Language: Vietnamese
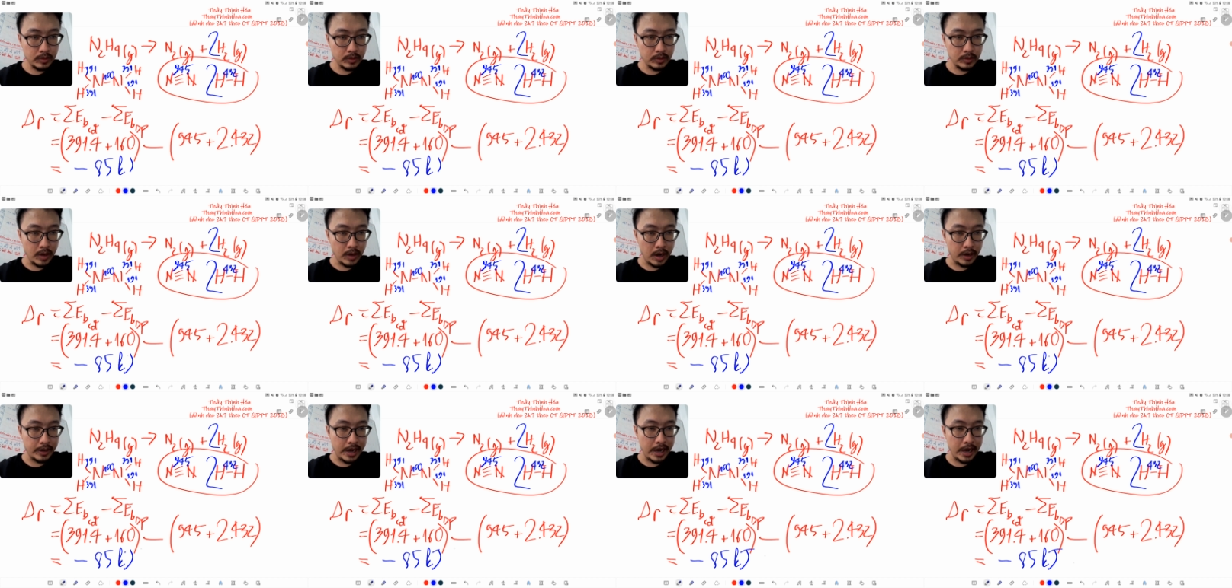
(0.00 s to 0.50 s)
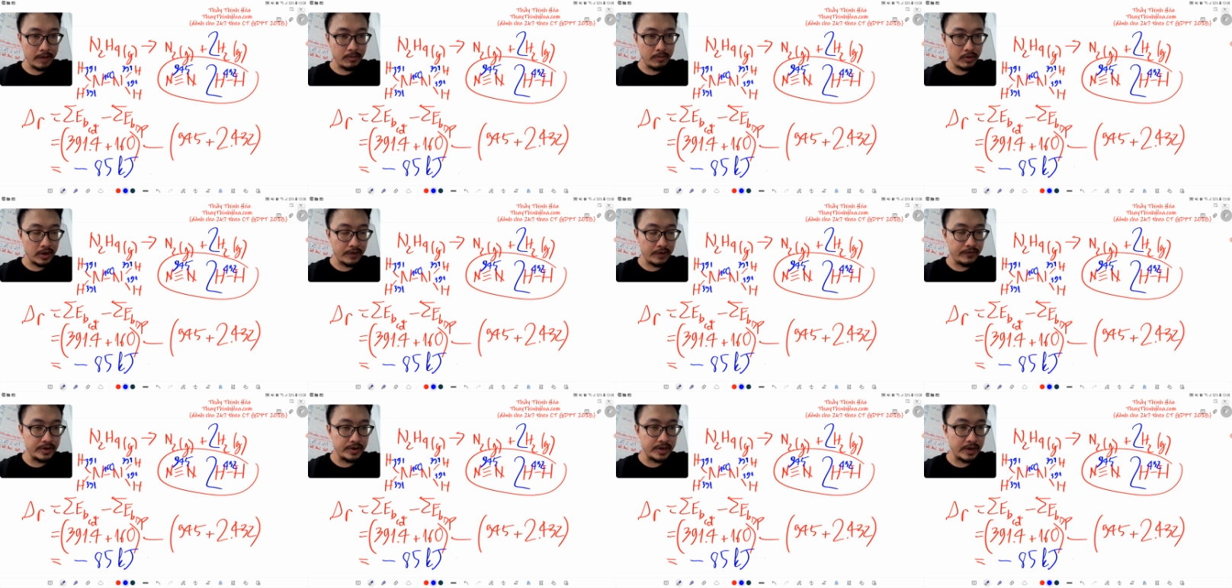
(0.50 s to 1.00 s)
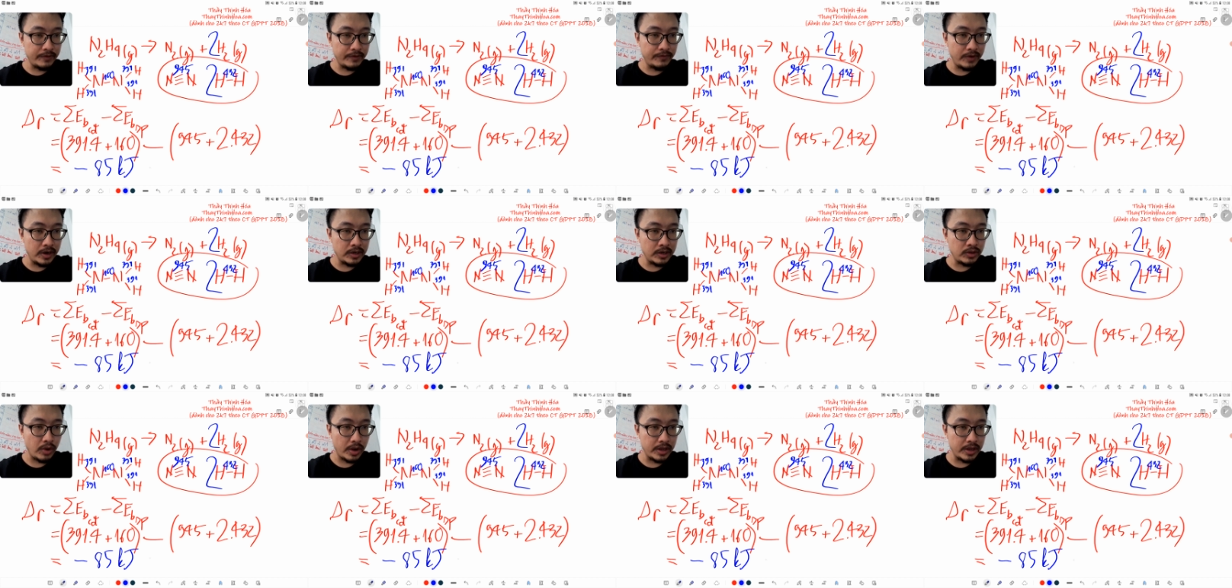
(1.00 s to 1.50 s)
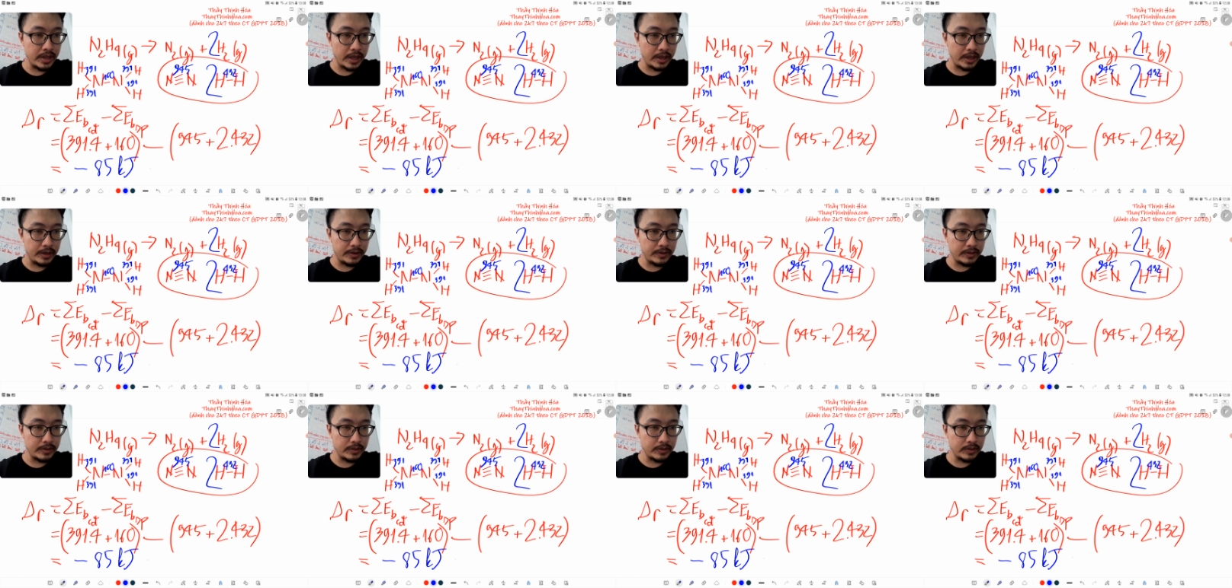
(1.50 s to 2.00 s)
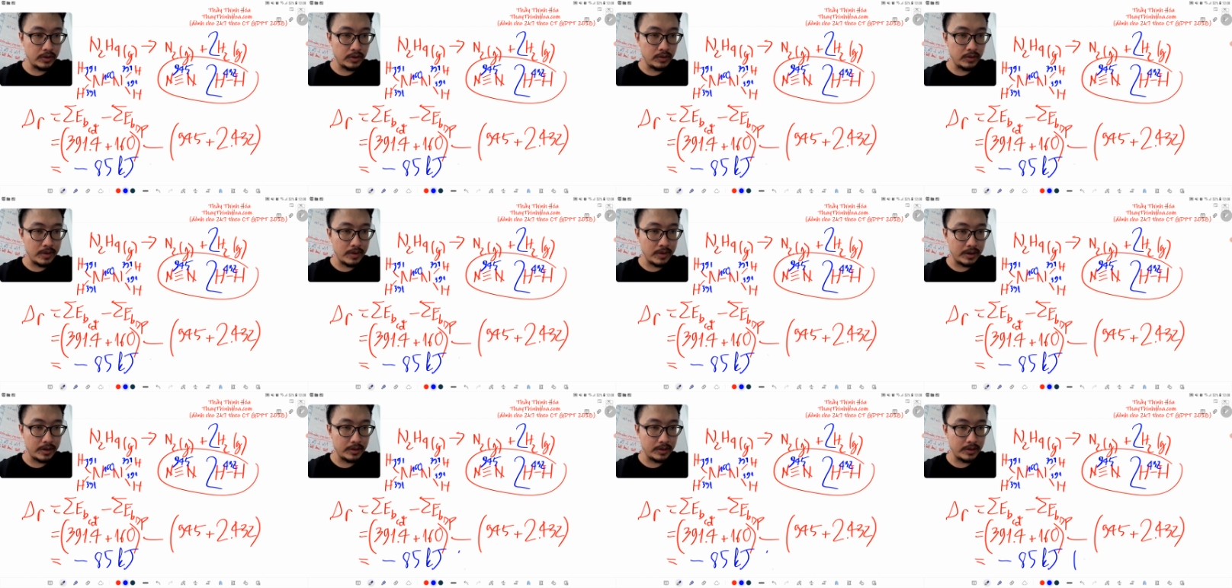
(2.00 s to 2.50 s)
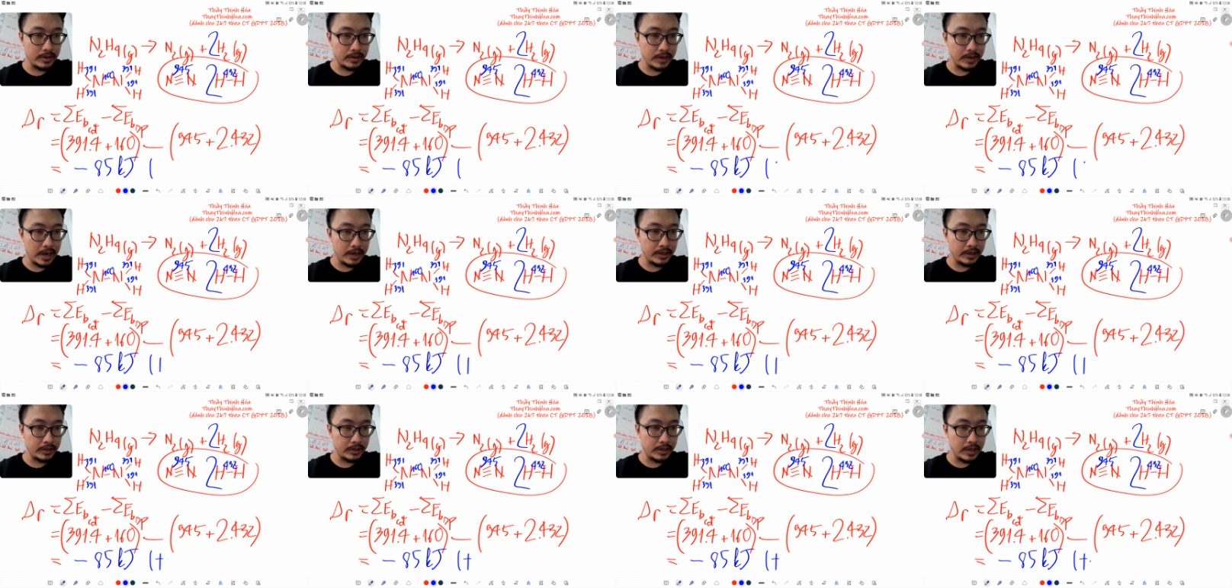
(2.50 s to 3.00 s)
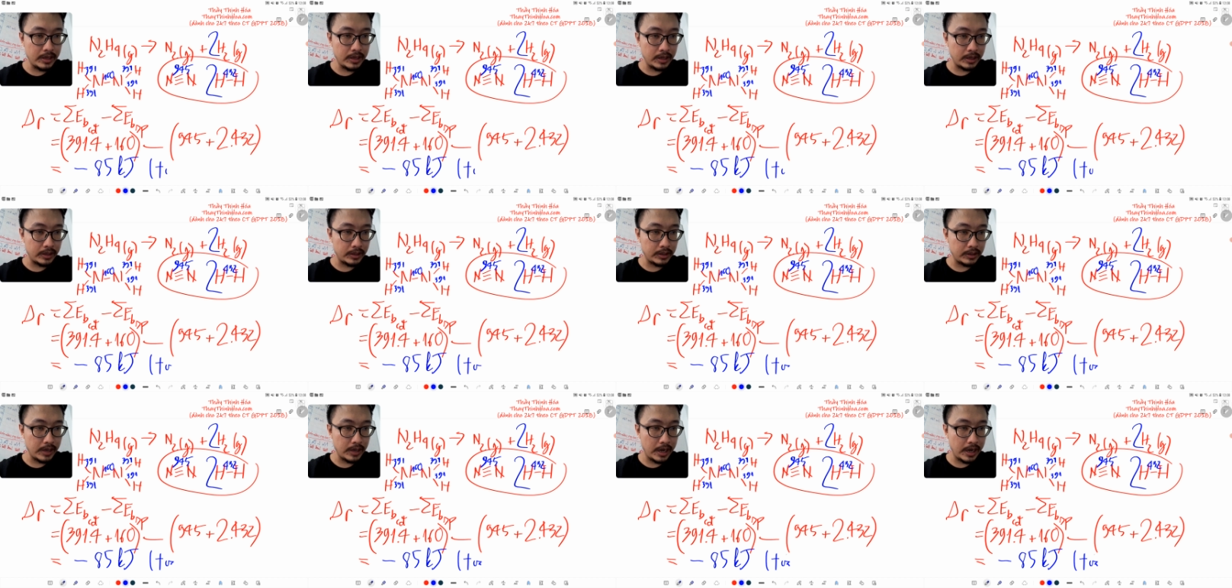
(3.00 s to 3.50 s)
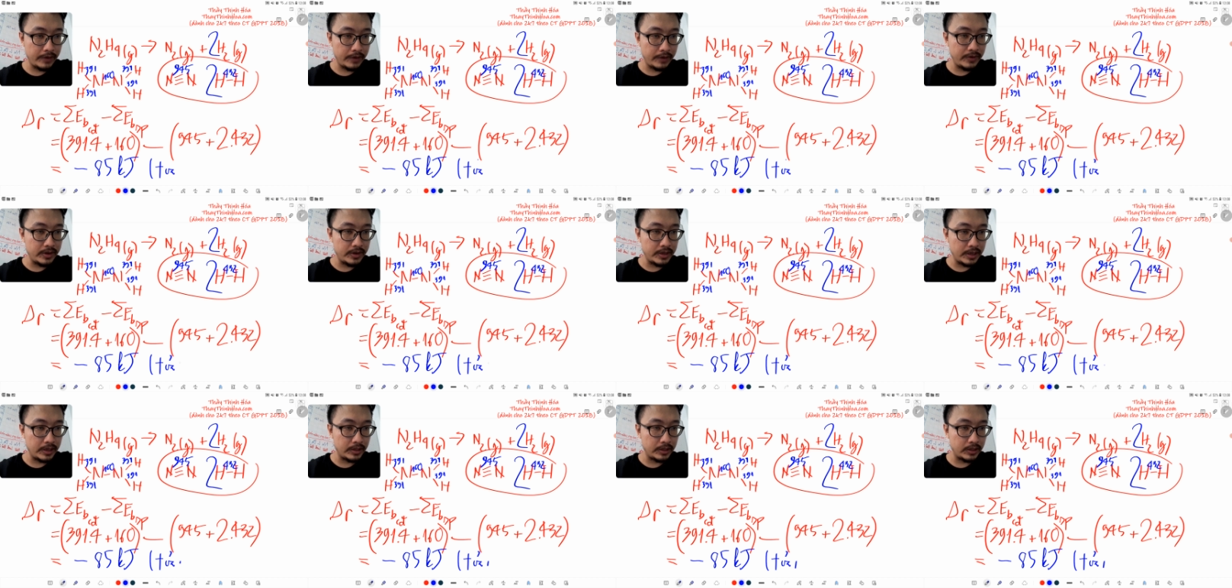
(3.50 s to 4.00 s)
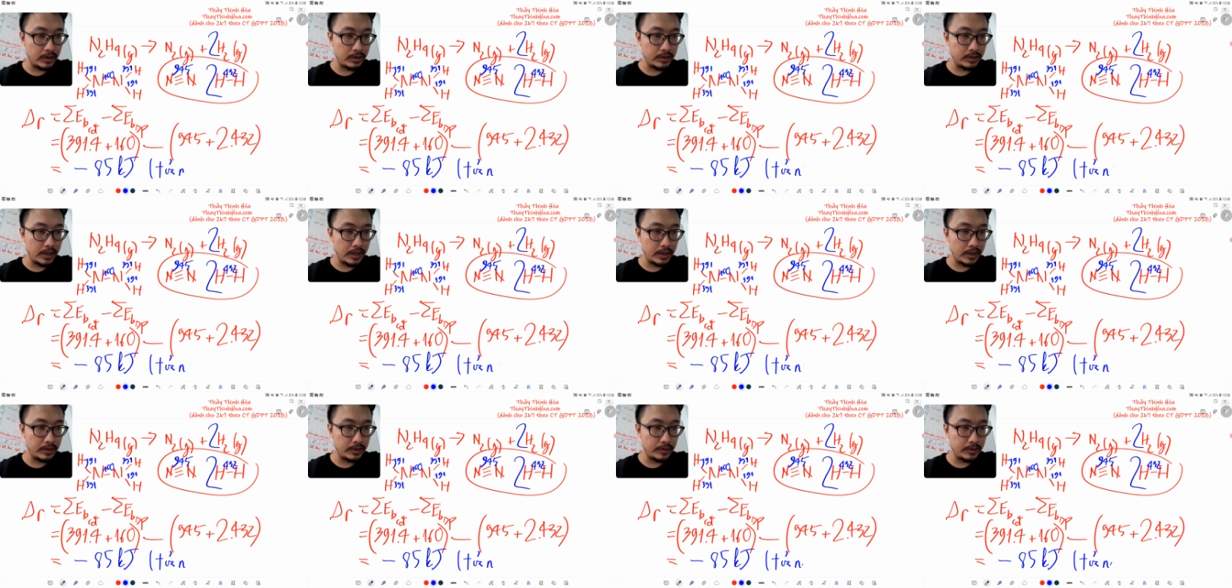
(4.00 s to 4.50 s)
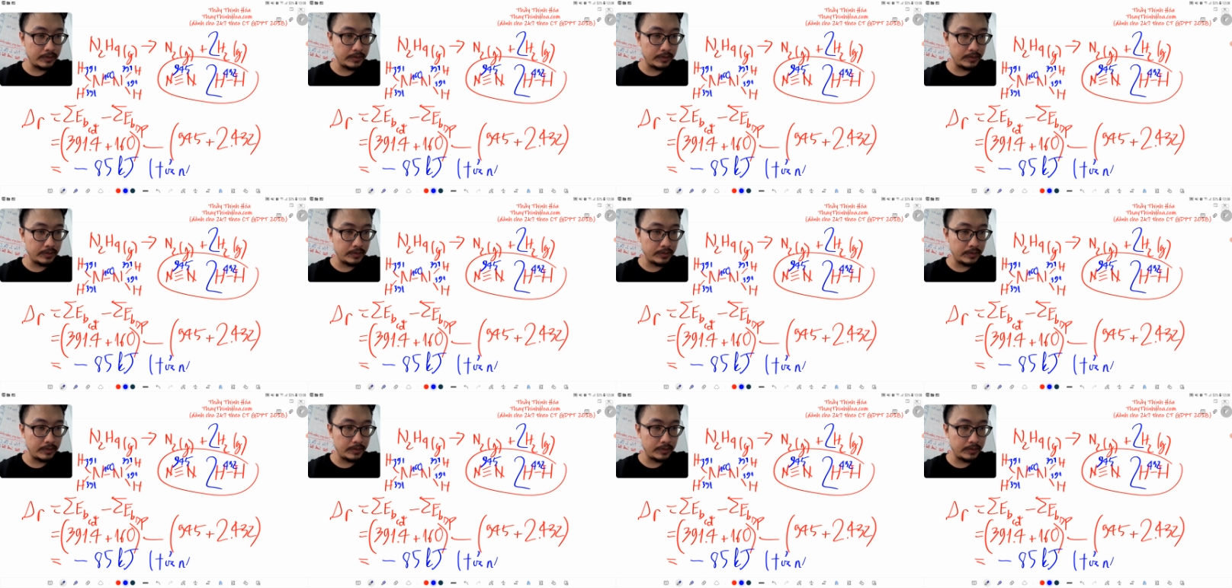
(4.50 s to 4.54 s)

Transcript: rồi đây là một cái phương trình phấn tỏa nhiệt đúng không ạ đây tất nhiên rồi đây là phương trình tỏa nhiệt